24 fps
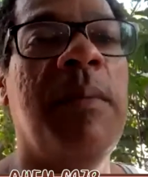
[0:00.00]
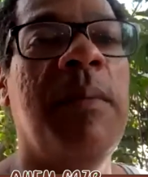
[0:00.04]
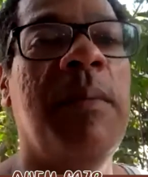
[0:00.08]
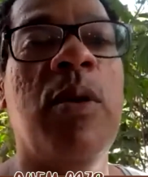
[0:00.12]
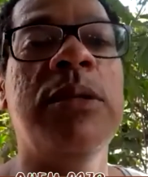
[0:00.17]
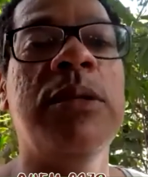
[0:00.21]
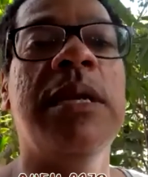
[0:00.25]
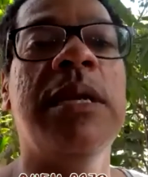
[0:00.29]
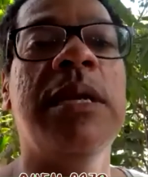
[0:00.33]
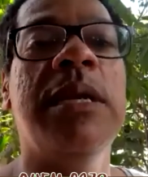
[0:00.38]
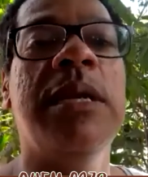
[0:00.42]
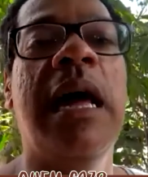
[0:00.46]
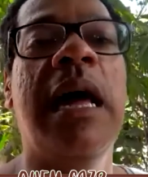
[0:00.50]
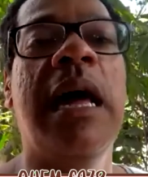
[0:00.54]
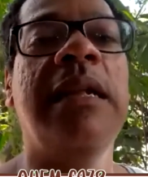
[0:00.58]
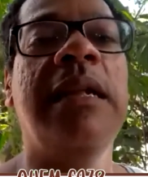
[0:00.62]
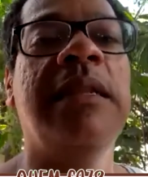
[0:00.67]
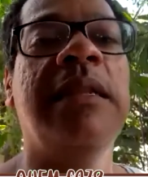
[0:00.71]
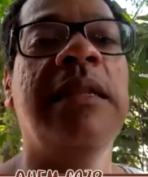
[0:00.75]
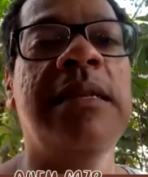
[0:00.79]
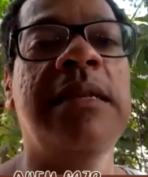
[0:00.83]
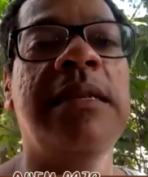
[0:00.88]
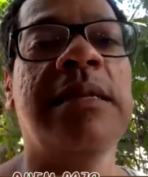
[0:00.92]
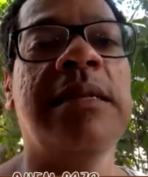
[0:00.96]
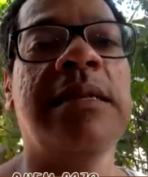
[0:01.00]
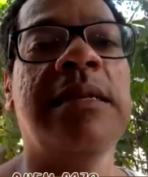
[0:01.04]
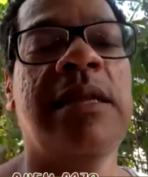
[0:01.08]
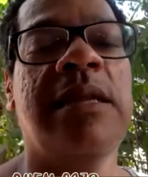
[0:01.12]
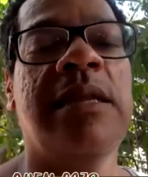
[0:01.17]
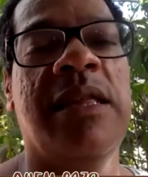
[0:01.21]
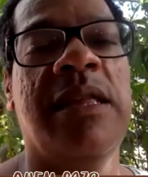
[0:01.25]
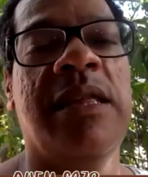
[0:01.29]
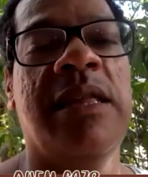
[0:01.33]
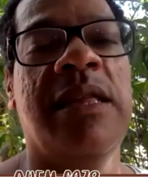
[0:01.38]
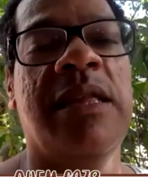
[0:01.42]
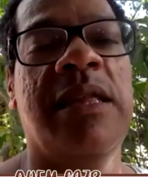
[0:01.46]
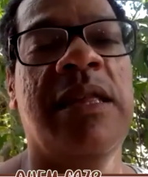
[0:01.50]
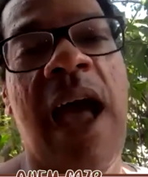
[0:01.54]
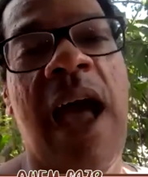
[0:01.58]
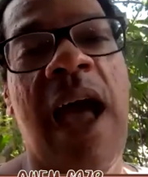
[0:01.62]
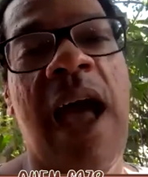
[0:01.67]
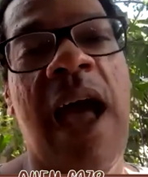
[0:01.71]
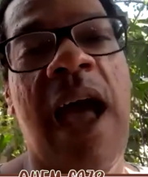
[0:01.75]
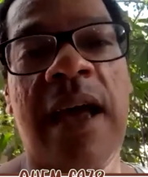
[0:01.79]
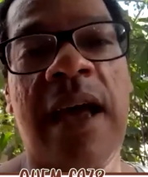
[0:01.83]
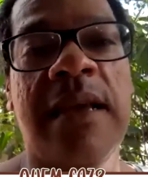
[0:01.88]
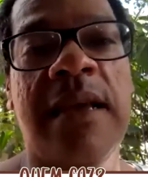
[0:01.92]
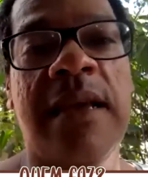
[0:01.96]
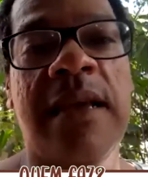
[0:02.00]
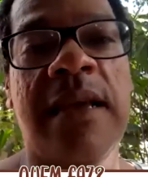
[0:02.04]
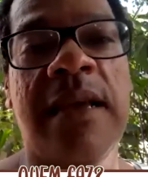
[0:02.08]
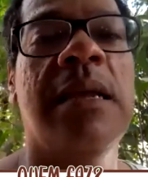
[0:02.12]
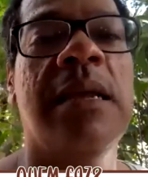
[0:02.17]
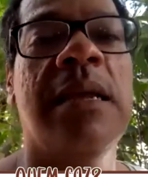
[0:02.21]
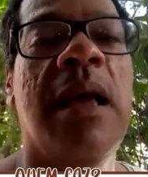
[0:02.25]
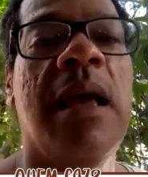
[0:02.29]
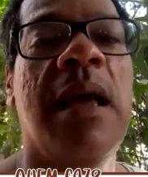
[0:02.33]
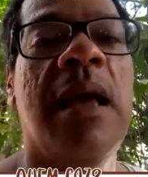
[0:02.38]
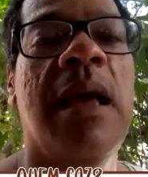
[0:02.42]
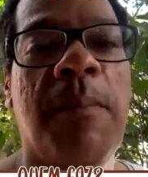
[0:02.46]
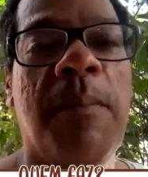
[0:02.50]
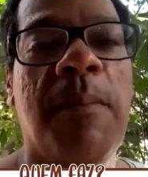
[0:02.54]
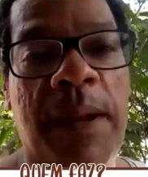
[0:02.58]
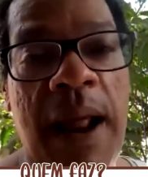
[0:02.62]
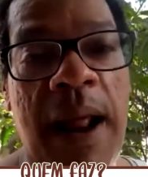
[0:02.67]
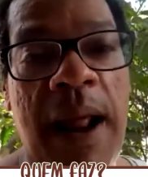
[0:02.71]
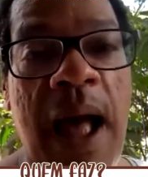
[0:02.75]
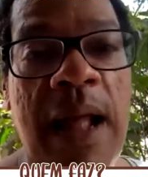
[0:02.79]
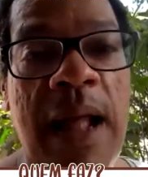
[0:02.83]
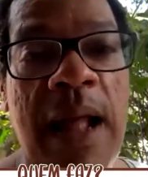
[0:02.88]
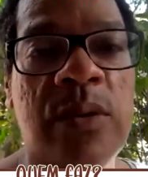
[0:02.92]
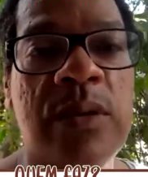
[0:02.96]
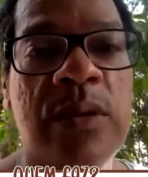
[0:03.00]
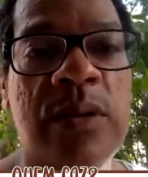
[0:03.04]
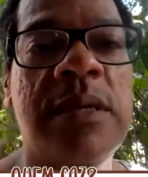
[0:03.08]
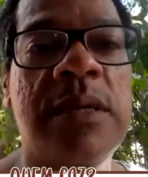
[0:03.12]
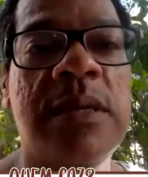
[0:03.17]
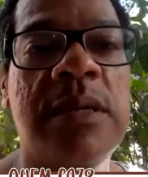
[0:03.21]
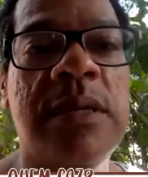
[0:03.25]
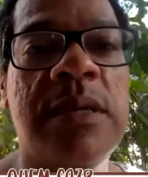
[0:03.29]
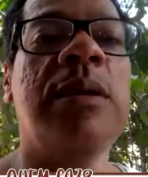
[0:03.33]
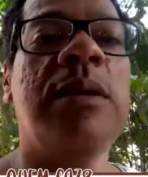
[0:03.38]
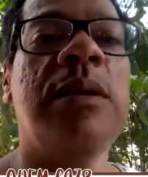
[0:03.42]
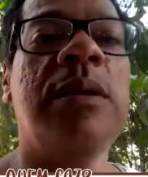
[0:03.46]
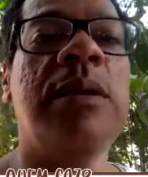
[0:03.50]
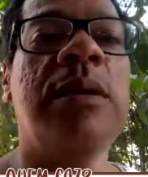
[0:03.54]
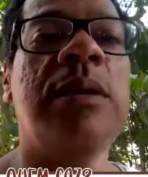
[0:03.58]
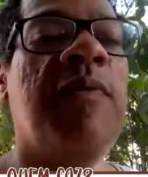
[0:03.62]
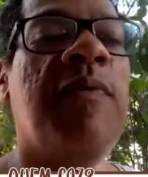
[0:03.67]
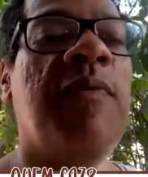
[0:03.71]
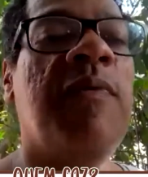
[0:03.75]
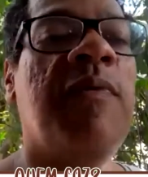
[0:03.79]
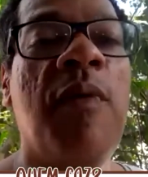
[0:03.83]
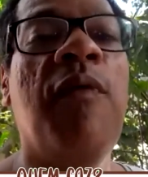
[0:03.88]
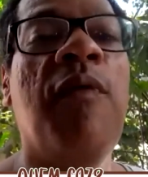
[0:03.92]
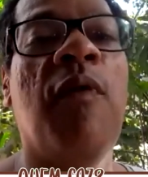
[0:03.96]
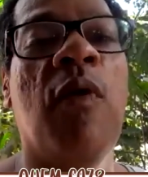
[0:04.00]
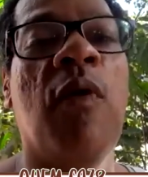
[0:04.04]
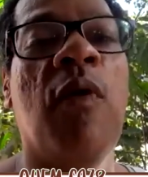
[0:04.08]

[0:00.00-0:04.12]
porcelanas, jarras, pratos, então isso sempre foi muito forte, né?